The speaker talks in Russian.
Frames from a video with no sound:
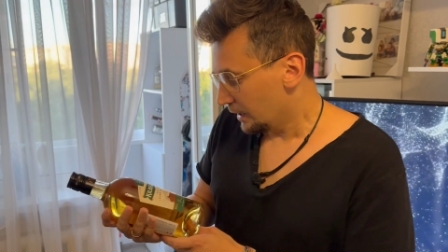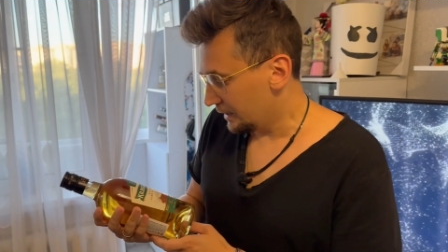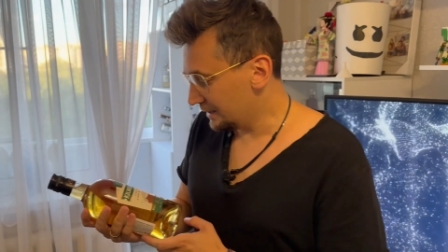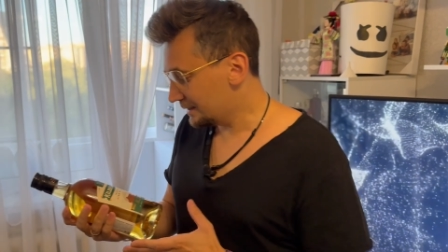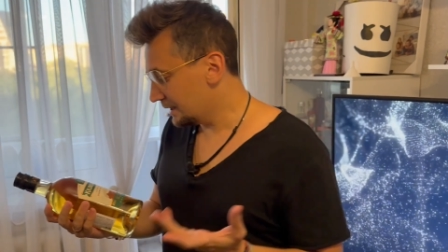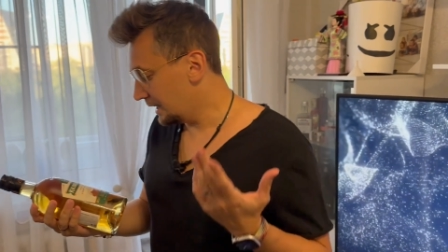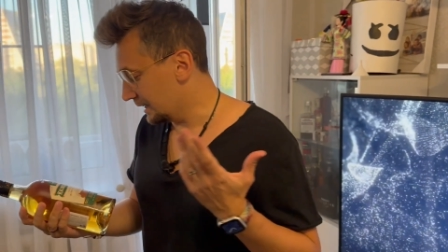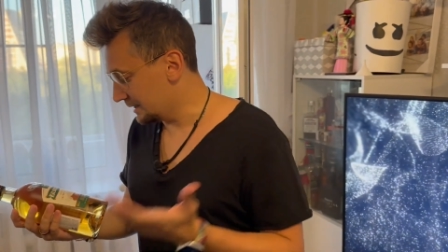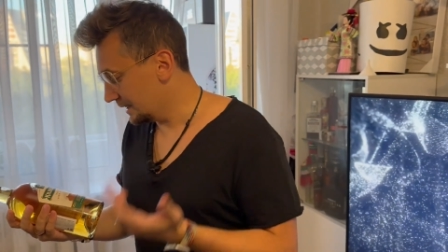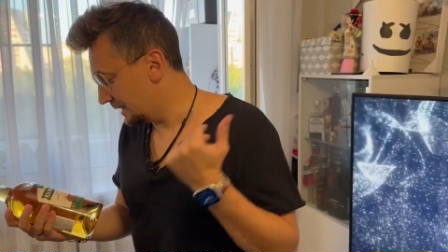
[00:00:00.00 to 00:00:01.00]

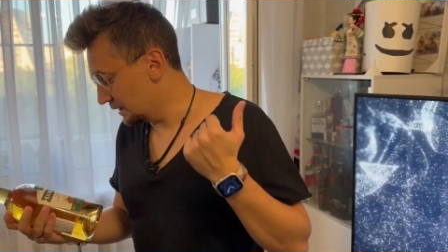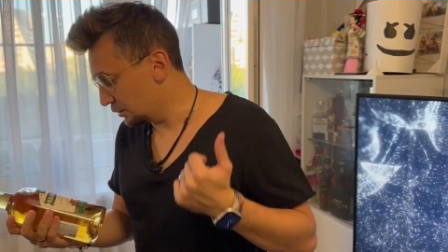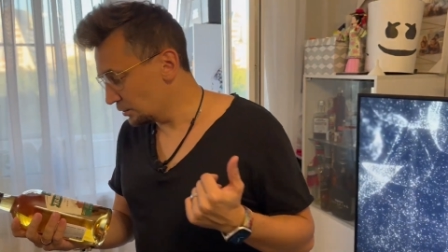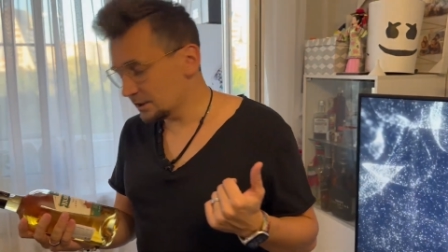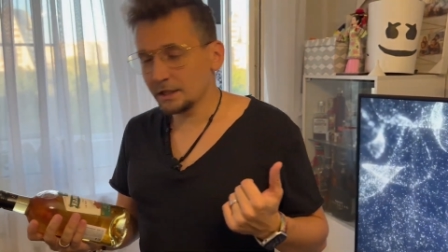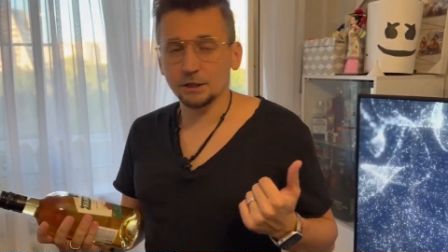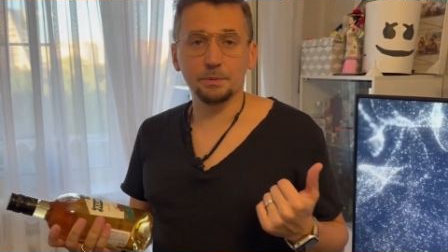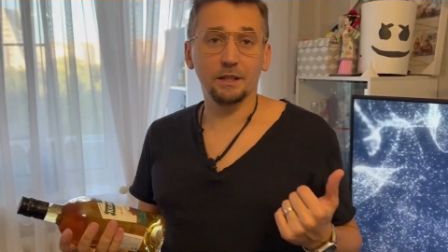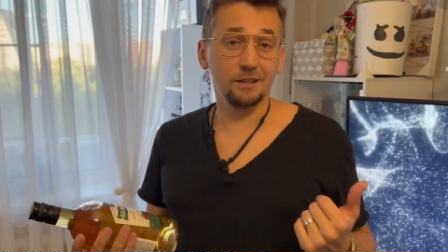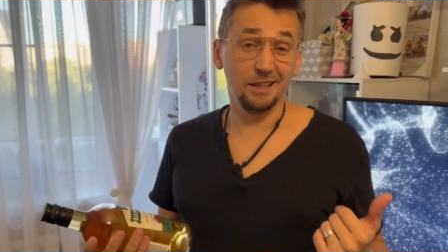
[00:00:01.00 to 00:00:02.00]
Итак, Саня, что ты знаешь
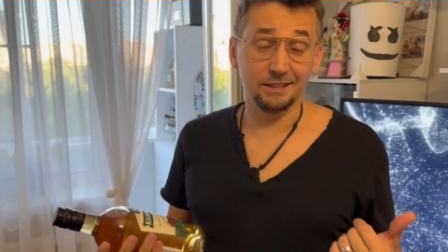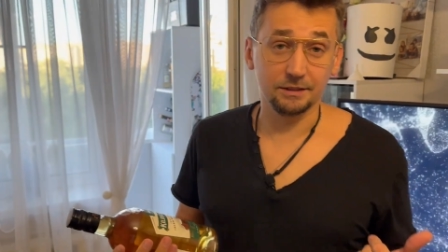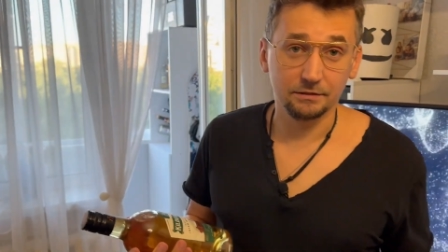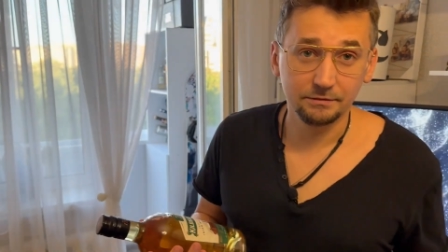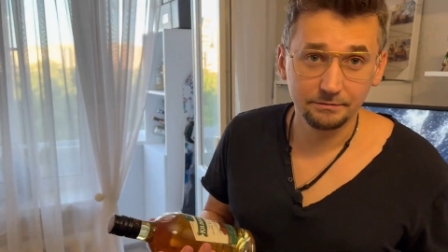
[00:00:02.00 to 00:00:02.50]
про ирландцев?